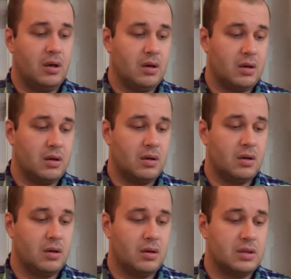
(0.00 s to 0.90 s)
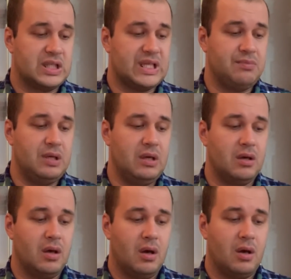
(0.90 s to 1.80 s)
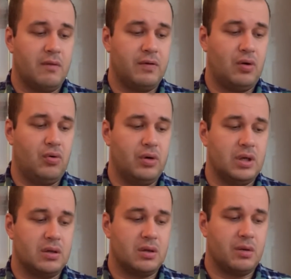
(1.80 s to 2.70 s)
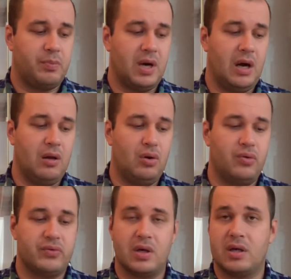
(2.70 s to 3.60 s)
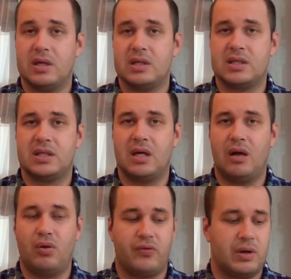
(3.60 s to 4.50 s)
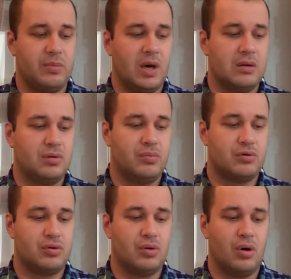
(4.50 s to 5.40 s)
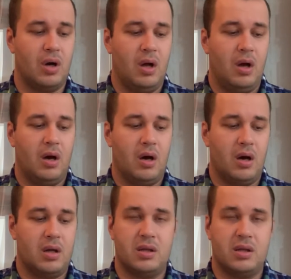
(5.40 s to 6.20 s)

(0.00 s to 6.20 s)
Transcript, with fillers: э, СМИ выходят поголовно с заголовками о том, что а,